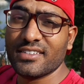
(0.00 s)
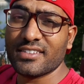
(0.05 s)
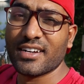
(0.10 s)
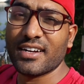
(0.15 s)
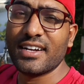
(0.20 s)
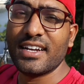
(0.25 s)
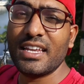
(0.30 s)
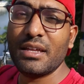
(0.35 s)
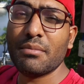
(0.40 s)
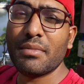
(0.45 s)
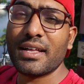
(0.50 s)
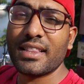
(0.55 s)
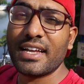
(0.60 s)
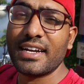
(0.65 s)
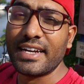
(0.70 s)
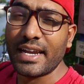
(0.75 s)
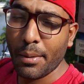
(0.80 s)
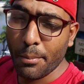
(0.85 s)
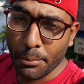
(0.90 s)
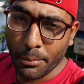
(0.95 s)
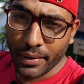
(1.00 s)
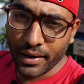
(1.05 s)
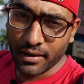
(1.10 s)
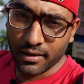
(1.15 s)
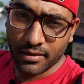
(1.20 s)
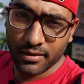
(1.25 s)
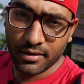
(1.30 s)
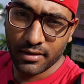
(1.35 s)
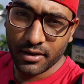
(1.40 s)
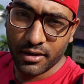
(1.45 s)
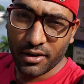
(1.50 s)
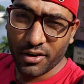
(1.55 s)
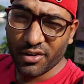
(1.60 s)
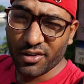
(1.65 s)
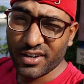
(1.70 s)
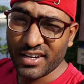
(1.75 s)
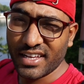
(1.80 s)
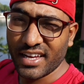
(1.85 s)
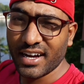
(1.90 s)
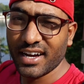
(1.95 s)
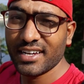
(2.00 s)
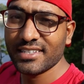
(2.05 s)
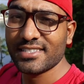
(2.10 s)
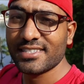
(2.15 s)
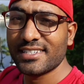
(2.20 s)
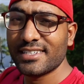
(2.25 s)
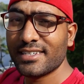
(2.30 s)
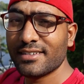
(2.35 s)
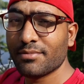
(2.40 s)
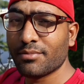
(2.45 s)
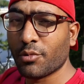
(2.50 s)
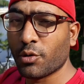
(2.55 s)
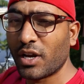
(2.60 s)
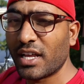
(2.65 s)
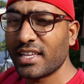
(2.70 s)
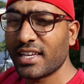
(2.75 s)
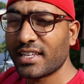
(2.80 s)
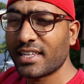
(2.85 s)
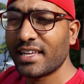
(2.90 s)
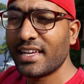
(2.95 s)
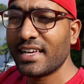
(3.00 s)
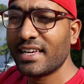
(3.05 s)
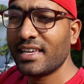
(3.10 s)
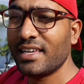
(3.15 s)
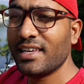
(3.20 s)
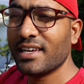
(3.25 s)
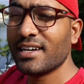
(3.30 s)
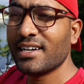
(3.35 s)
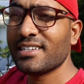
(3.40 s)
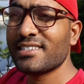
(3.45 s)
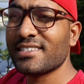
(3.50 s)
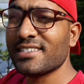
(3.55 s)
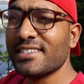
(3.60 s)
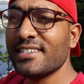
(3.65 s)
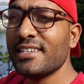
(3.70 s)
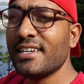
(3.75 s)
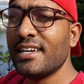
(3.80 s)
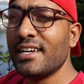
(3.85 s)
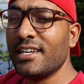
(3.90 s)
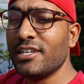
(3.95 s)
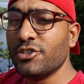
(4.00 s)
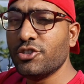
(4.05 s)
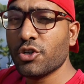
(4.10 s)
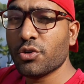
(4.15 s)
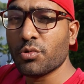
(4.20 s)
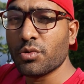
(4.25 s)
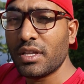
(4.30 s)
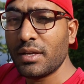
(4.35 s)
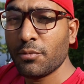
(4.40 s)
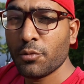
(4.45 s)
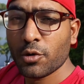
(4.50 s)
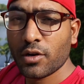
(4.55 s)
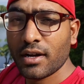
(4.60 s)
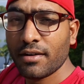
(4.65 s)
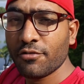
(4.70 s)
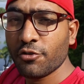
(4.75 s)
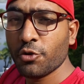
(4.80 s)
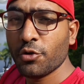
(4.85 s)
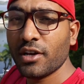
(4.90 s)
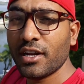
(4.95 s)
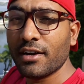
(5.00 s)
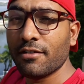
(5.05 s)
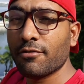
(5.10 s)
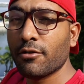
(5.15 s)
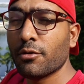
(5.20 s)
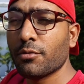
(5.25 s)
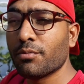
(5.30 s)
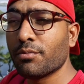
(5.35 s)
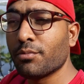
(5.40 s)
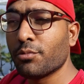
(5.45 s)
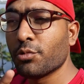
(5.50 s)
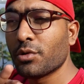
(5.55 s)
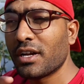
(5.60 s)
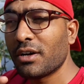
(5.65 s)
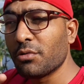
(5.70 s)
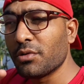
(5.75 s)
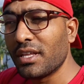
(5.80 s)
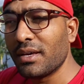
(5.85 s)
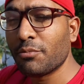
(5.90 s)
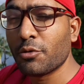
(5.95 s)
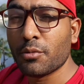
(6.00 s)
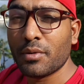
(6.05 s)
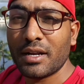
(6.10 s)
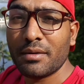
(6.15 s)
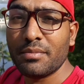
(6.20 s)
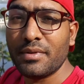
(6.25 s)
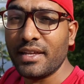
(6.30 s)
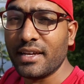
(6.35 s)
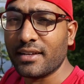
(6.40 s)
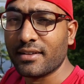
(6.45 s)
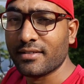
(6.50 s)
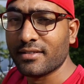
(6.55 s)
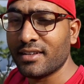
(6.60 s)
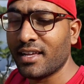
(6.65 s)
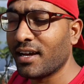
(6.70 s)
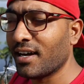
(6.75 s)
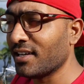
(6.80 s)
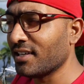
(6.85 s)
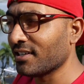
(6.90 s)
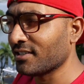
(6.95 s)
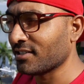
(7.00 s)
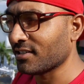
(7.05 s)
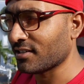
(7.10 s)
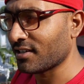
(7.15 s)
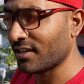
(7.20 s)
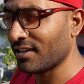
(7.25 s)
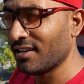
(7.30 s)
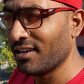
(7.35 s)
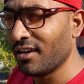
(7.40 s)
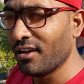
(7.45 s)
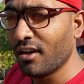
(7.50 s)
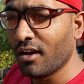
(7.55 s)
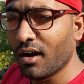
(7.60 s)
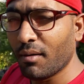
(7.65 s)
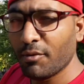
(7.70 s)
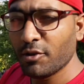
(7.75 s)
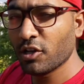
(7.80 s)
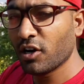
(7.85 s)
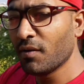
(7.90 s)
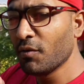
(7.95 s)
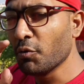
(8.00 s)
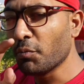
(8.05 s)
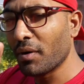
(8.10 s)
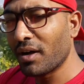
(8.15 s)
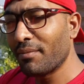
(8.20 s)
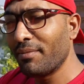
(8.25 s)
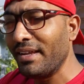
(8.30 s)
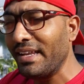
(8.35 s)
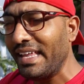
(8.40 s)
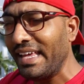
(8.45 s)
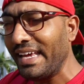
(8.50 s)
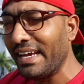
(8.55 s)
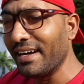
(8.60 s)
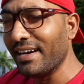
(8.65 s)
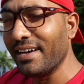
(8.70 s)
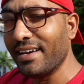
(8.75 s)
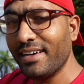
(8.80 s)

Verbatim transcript: करनी माता टेम्पल और यहाँ से बोला जाता है कि यहाँ से जो उदयपुर का व्यू है ना वो पूरा उदयपुर मतलब दिख दिखा जा सकता है अभी तो हम ऊपर भी नहीं गए